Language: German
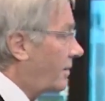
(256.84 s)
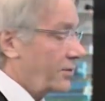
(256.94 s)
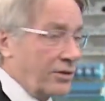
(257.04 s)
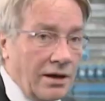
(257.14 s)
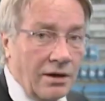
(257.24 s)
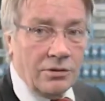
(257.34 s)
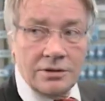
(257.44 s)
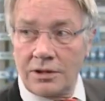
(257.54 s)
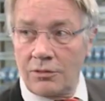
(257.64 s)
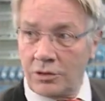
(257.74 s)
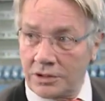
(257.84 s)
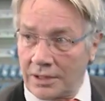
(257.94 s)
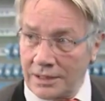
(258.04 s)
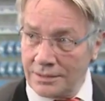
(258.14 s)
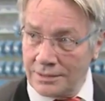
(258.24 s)
die ist auch in der
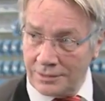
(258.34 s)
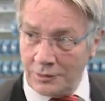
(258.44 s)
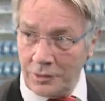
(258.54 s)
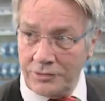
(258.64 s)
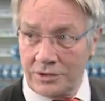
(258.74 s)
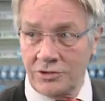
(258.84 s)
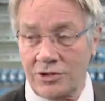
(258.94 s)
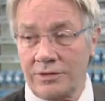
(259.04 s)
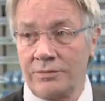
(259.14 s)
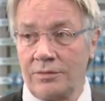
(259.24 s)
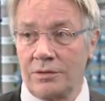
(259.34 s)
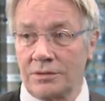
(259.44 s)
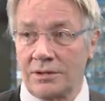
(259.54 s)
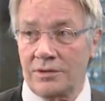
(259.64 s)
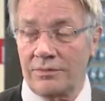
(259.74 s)
Originalgröße geschaffen
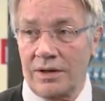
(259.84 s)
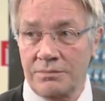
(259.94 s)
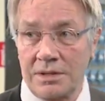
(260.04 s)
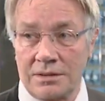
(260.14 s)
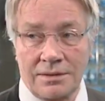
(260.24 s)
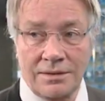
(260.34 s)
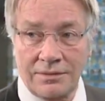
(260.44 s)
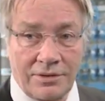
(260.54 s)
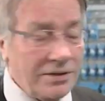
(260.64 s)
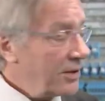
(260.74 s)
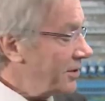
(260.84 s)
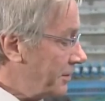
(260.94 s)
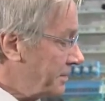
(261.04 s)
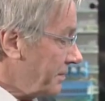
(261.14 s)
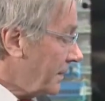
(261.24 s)
worden. Das war mir
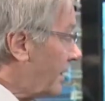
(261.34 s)
wichtig.